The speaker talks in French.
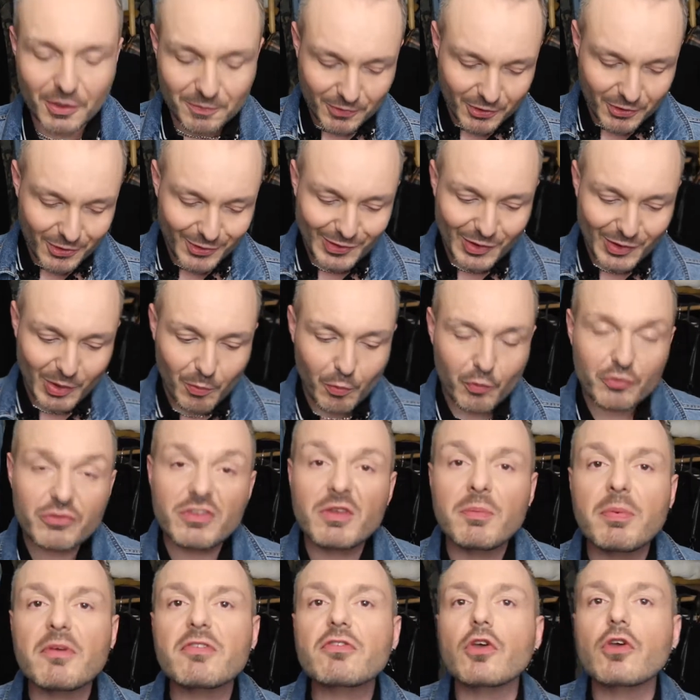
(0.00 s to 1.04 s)
comme, euh, comme on
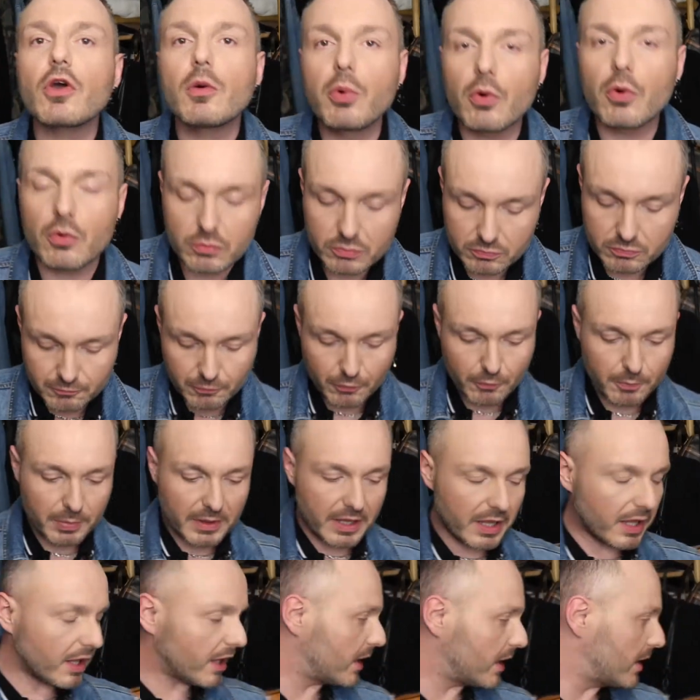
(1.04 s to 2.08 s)
dit, parce que bon, faut
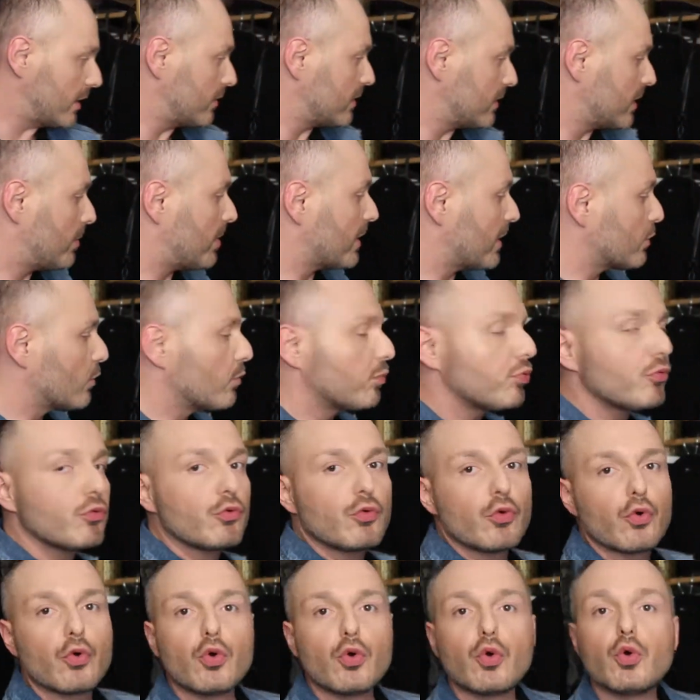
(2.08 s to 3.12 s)
pas, on n'est pas non
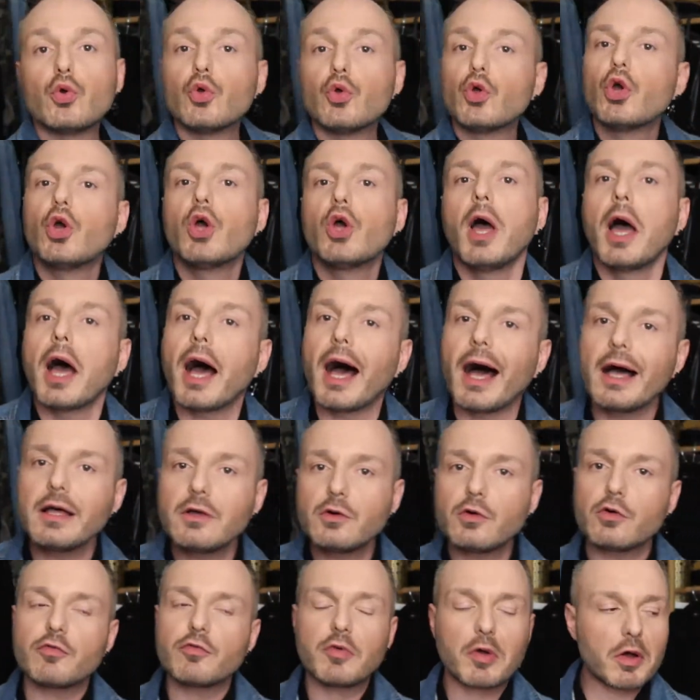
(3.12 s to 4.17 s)
plus... Euh, hein,
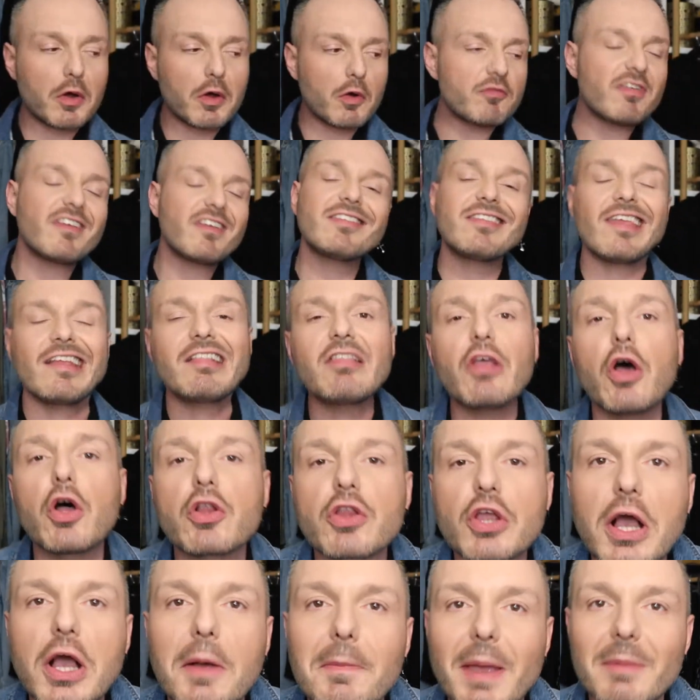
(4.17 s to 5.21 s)
on va, on va se
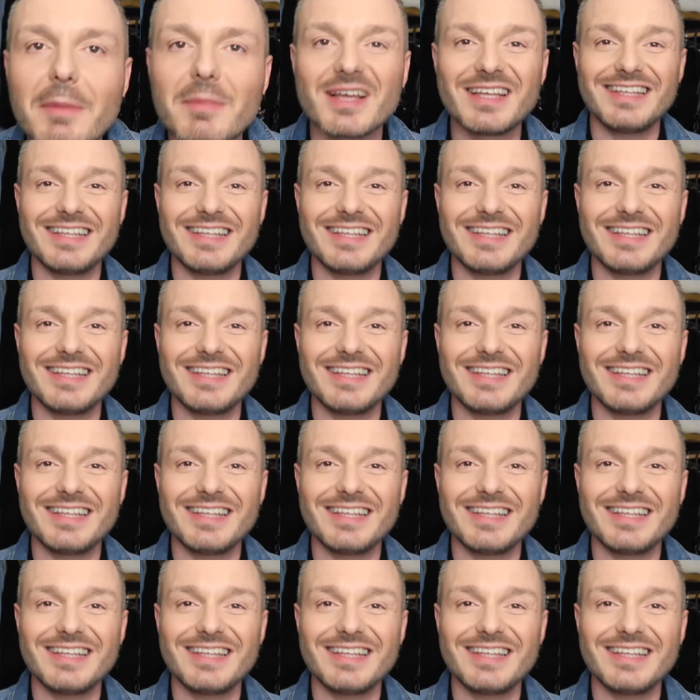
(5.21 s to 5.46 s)
détendre quand même